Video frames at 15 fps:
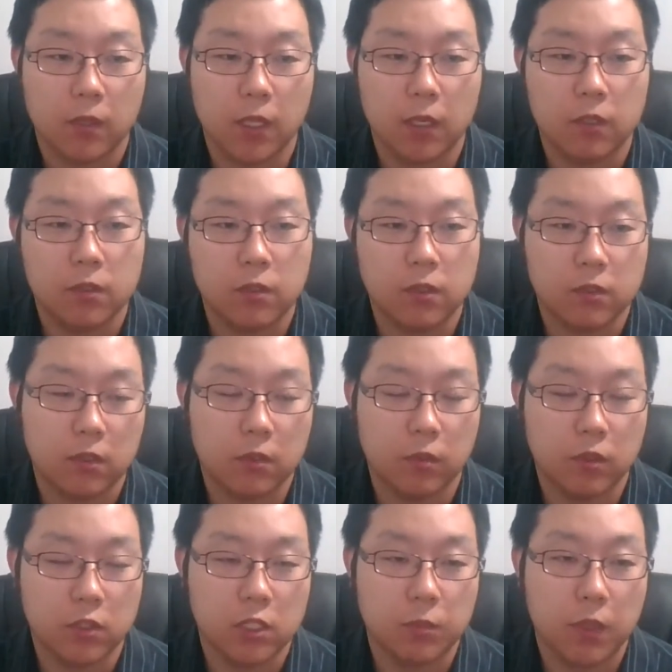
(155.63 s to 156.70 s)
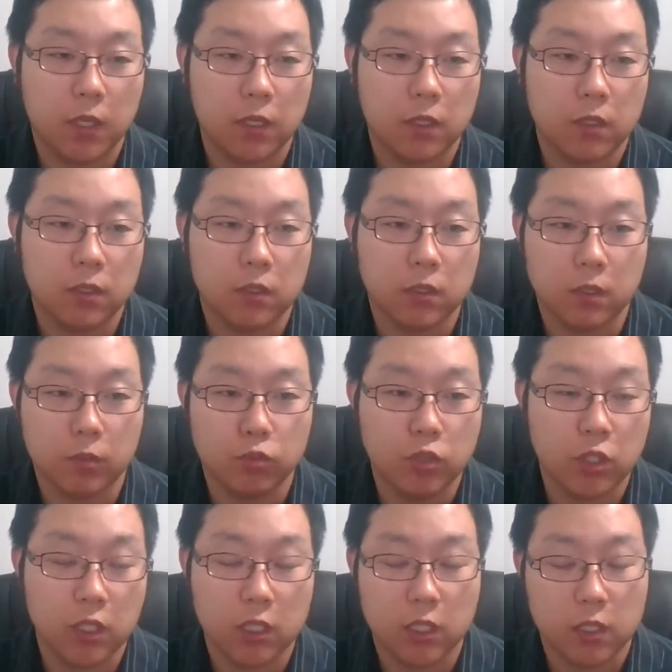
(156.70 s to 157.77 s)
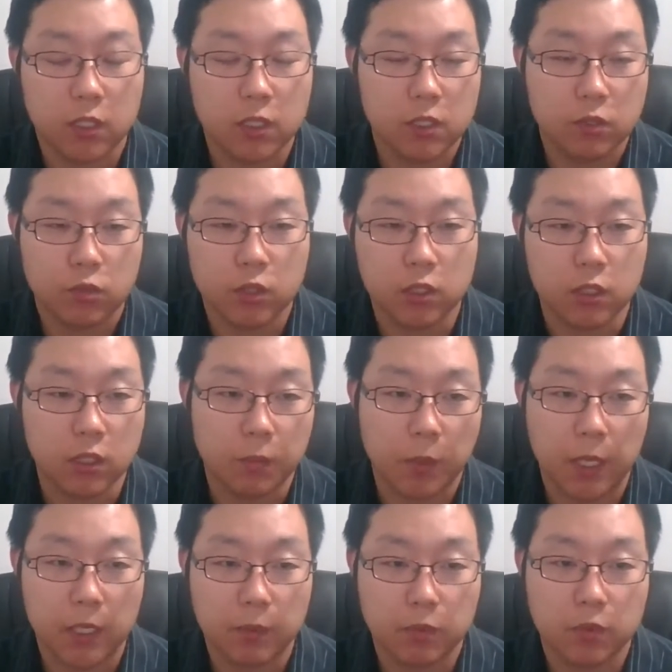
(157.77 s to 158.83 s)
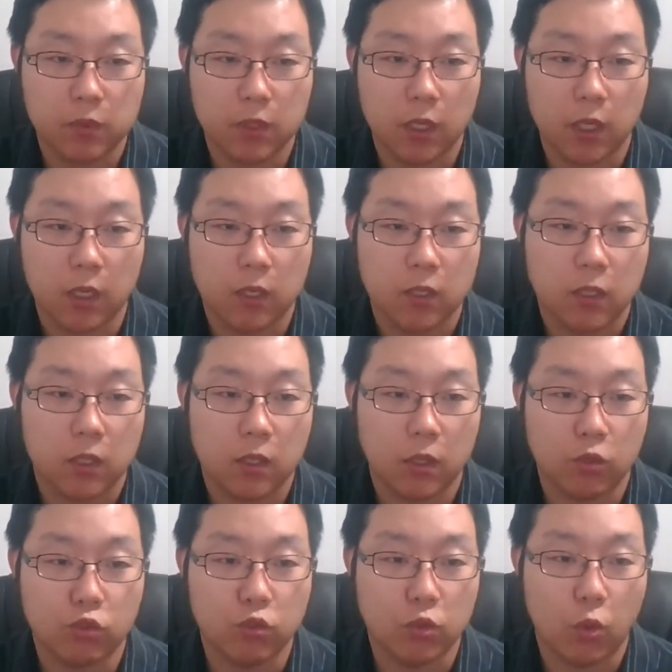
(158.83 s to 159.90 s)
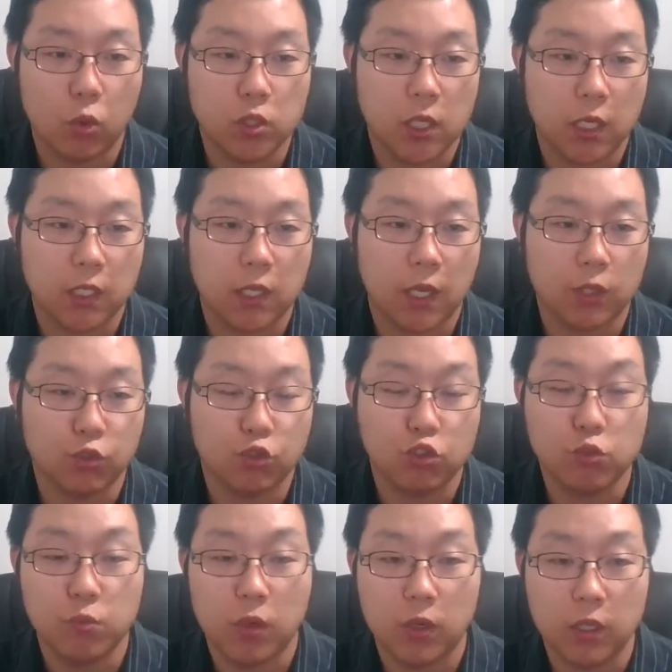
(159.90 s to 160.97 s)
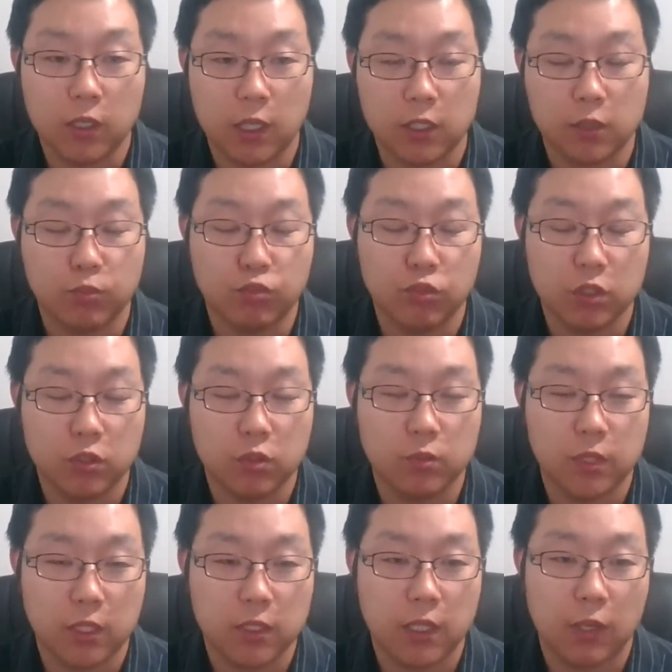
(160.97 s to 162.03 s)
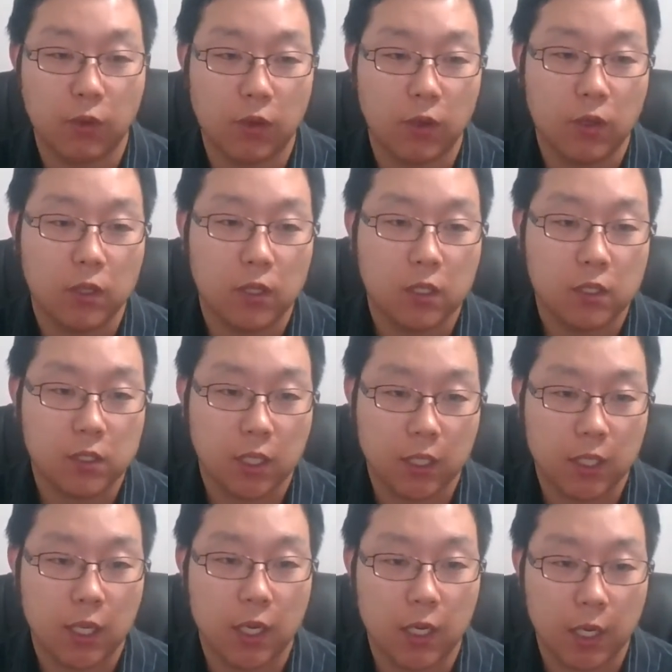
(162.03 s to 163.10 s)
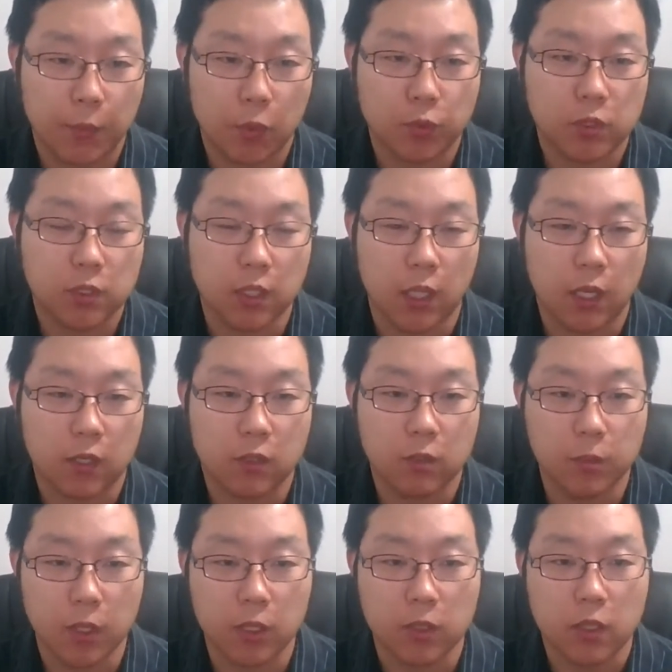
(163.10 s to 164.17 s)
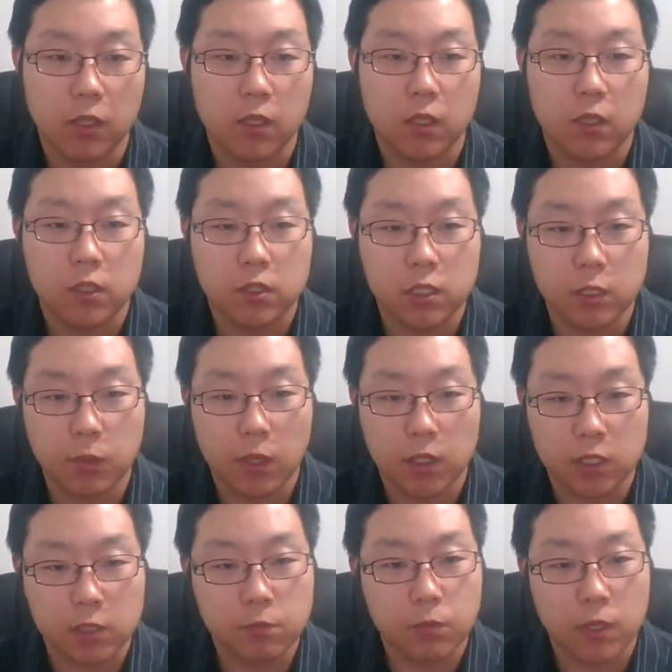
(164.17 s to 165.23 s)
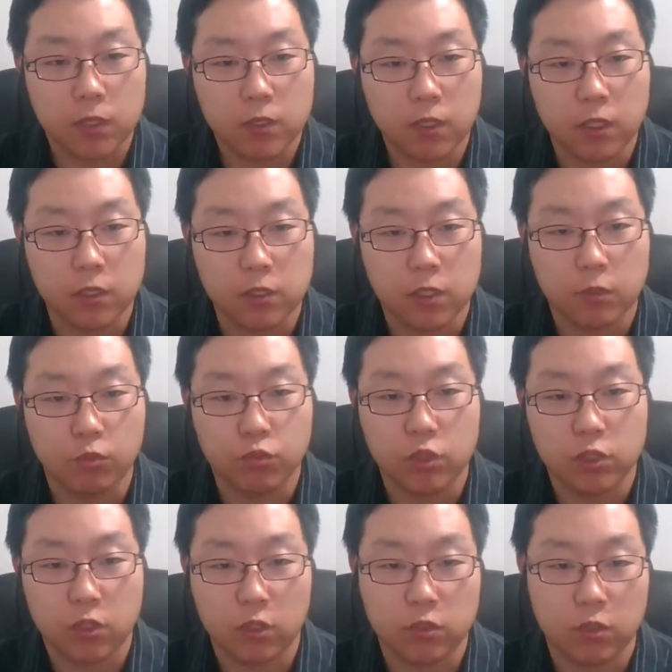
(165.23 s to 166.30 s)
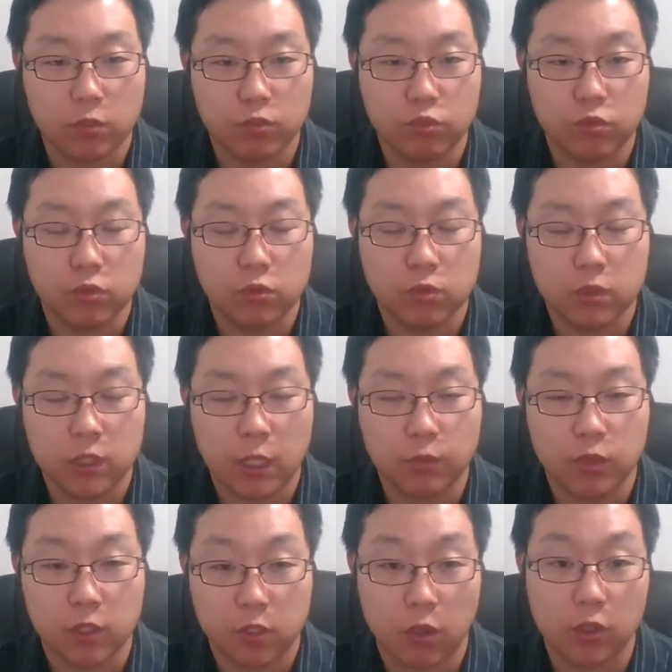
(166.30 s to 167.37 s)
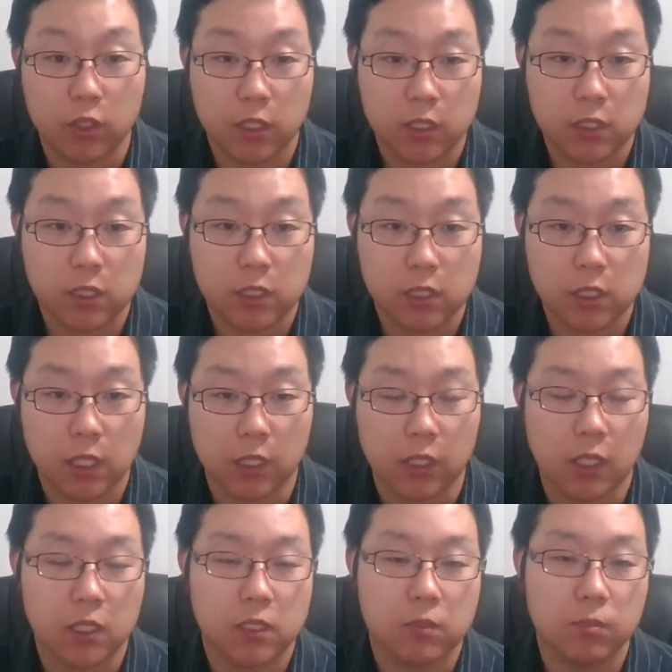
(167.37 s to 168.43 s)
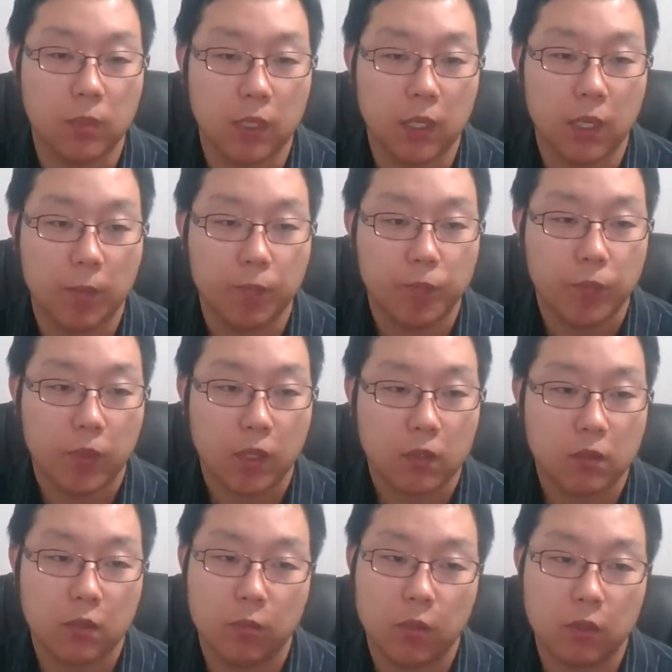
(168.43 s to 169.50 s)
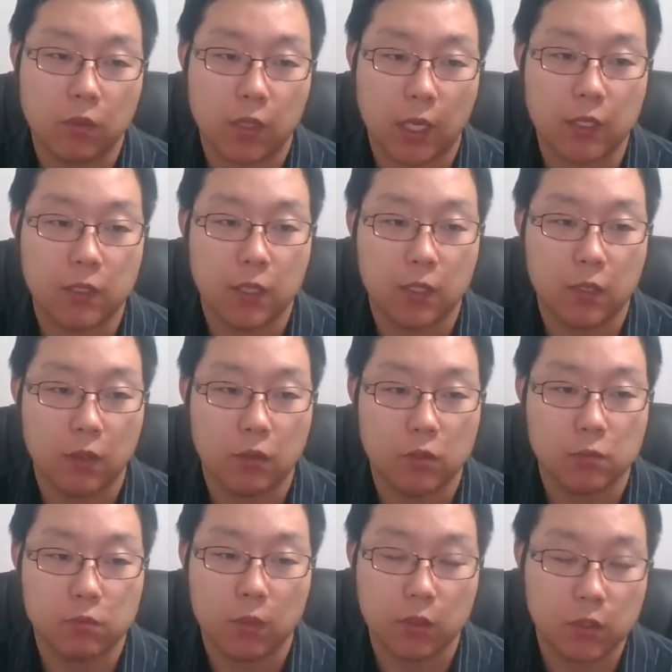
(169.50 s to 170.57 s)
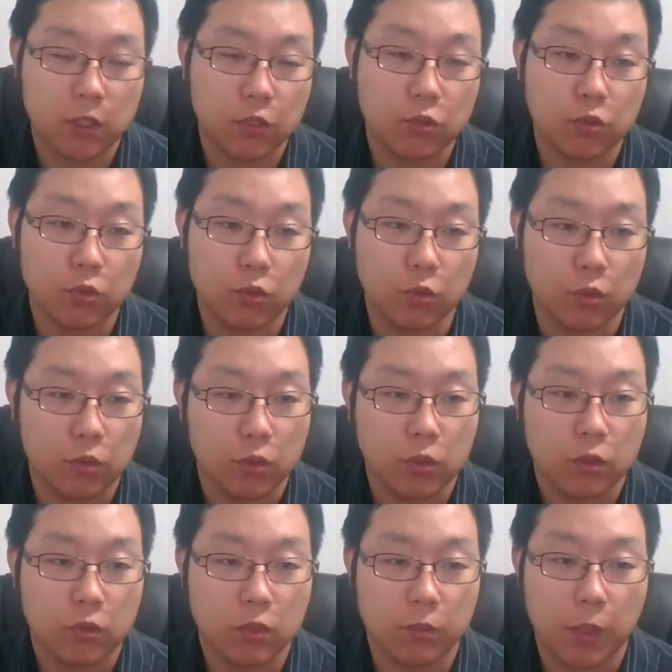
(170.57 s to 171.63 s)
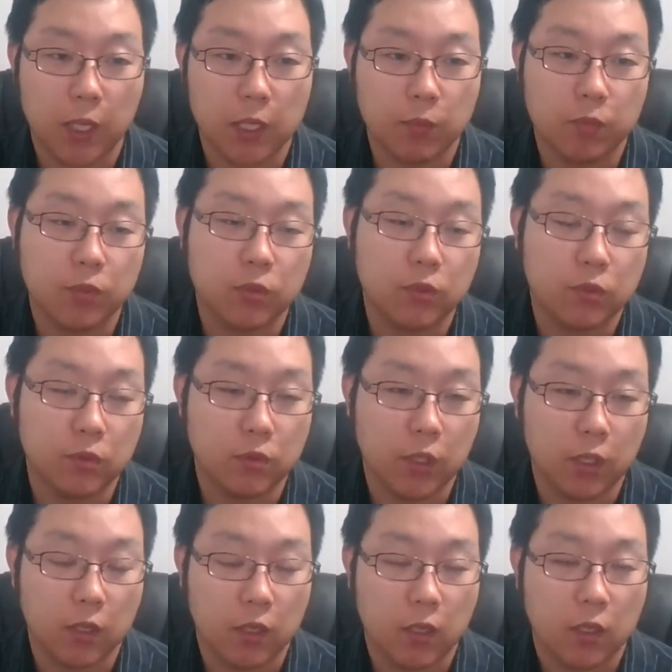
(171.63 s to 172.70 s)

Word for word: 예를 들어서 뭐 집에 있는 그 물이 흐르고 있는 그 파이프가 뭐 구, 고장이 나가지고 구멍이 나서 물이 좀 샌다고 뭐 생각을 해봅시다. 그러면 집에 신발들이 이제 물이 젖어, 물 때문에 젖지 않겠습니까? 그러면 간단해요. 신발 치우고 그 파이프를